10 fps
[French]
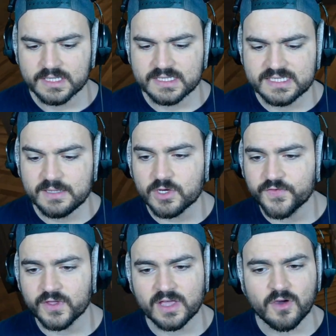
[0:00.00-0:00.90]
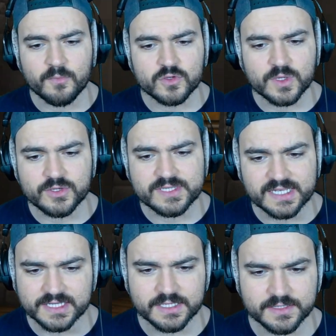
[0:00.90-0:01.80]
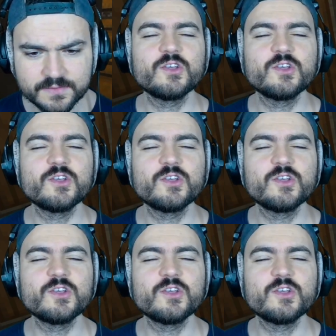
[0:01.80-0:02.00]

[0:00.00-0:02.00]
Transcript: Ici, moi, je vais en avoir besoin de 5.